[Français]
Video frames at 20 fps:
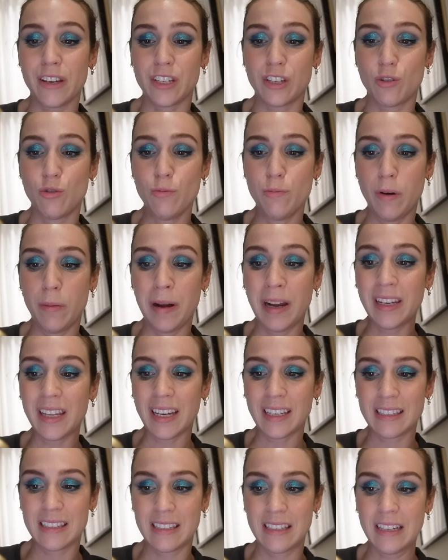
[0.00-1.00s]
que j'ai lu pas mal
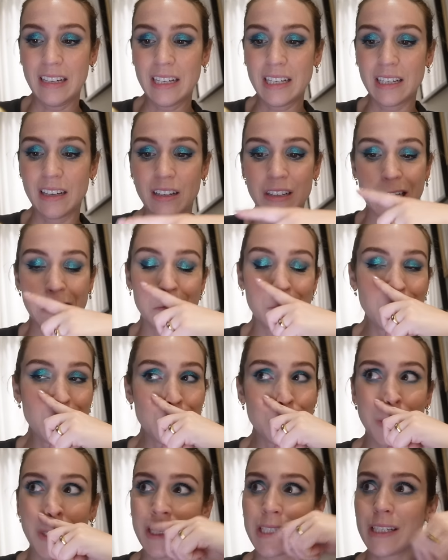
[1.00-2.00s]
d'articles. Honnêtement,
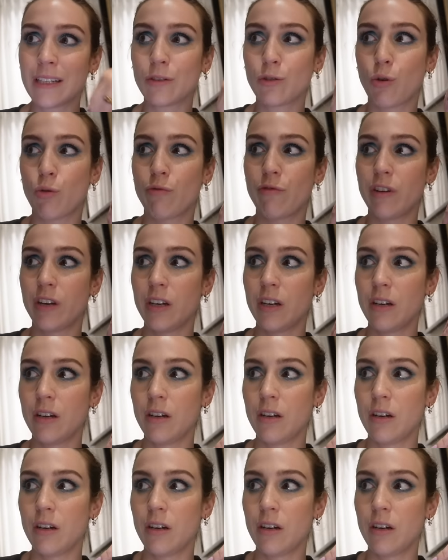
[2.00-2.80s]
je pensais trouver